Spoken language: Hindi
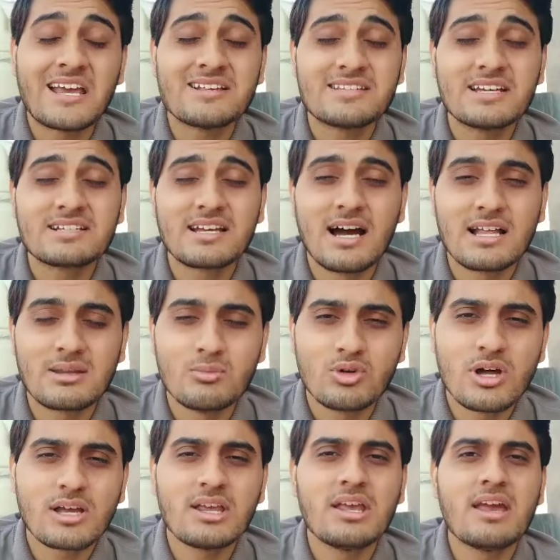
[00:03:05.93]
किसी के साथ
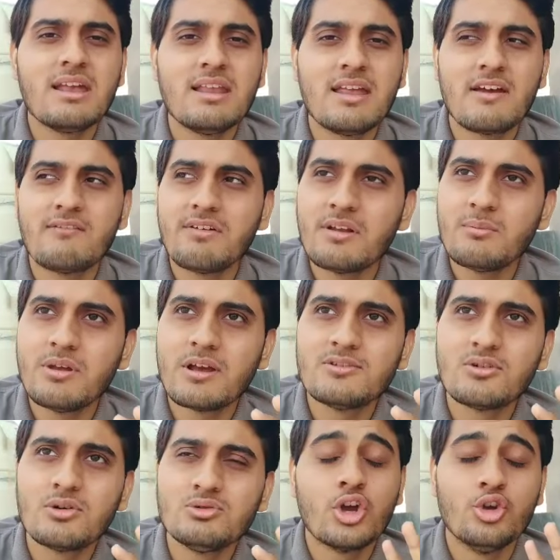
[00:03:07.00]
बुरा किया ही नहीं है फिर भी ये
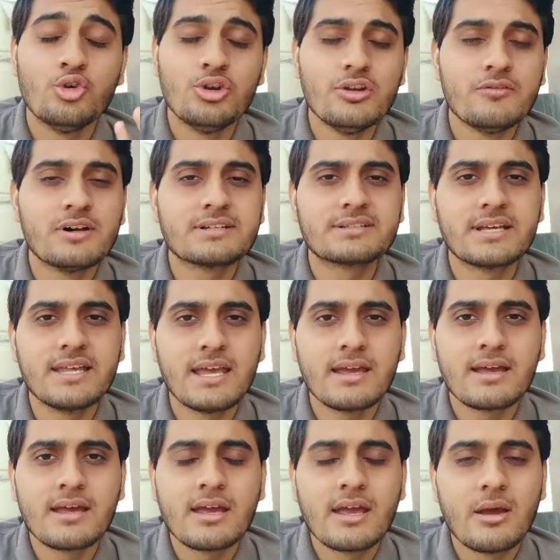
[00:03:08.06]
जो यूनिवर्स है
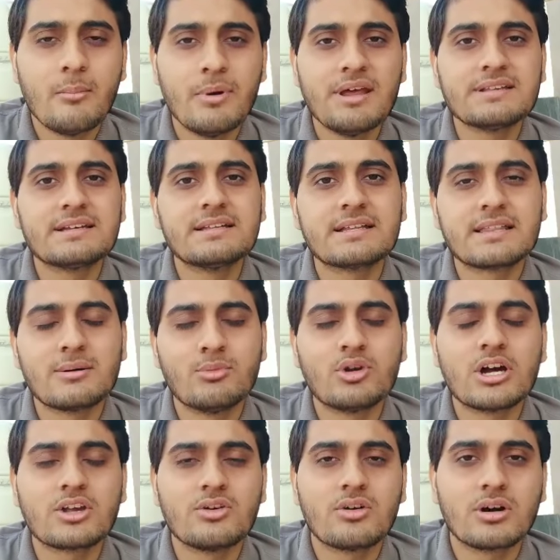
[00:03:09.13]
ये मेरे साथ इतना
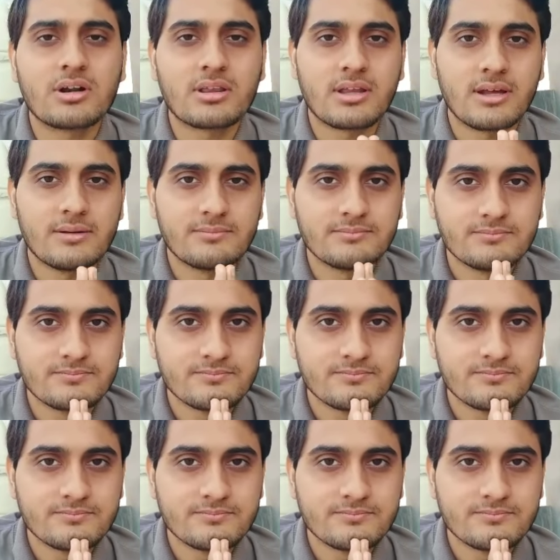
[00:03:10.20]
बुरा क्यों करता है